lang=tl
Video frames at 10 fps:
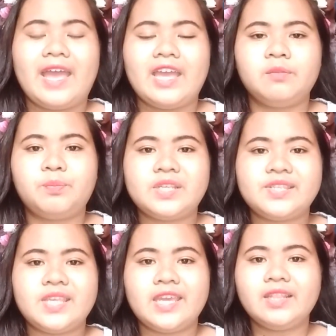and
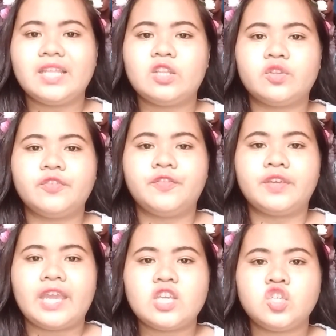please hit the
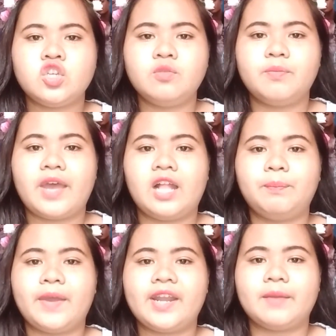notification
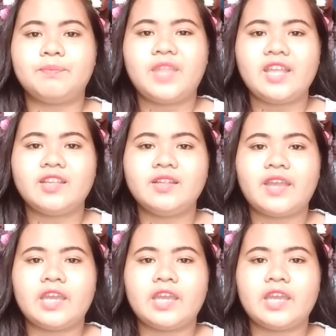bell para updated